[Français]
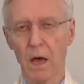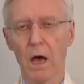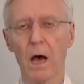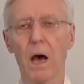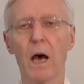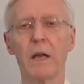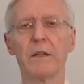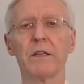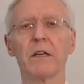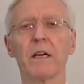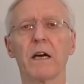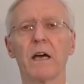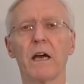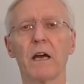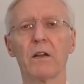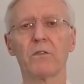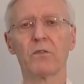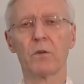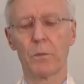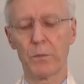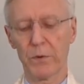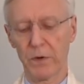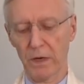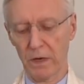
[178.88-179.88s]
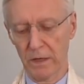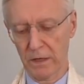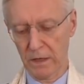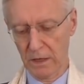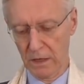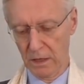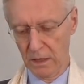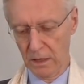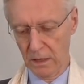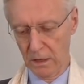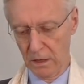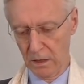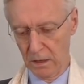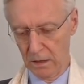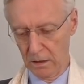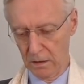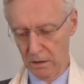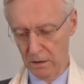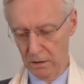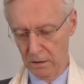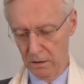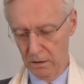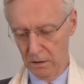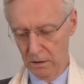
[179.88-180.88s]
Adhérez au
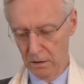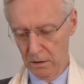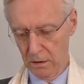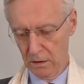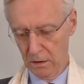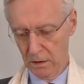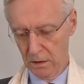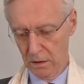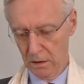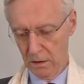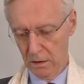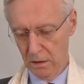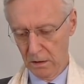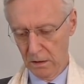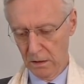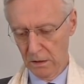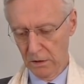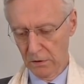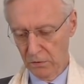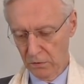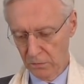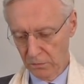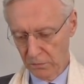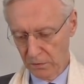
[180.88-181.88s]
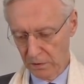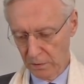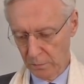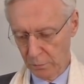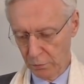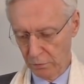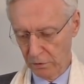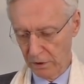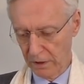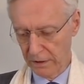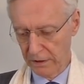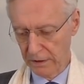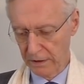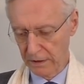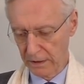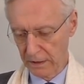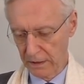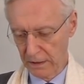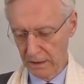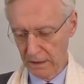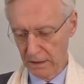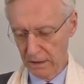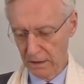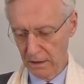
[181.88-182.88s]
PNL Il suffit pour
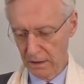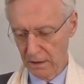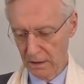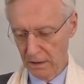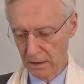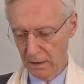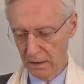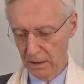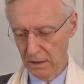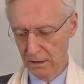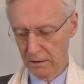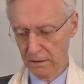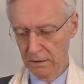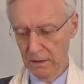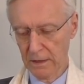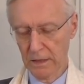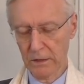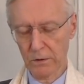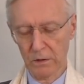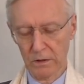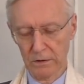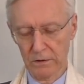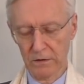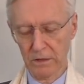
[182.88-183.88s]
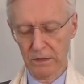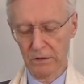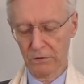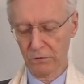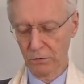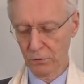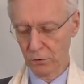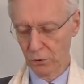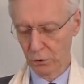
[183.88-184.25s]
adhérer d'aller sur